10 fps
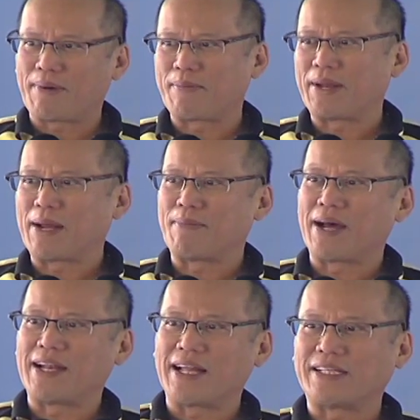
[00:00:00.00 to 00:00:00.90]
ang mga
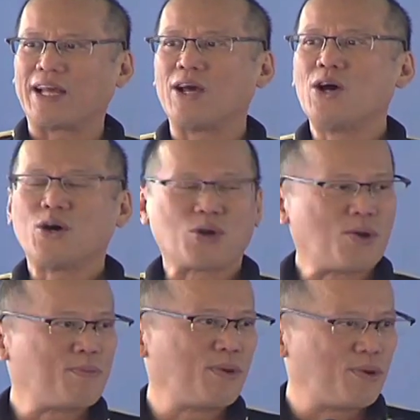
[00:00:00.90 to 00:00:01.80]
minamahal nating
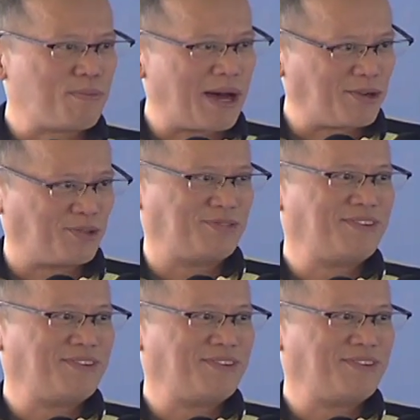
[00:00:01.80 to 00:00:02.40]
Romblomanon.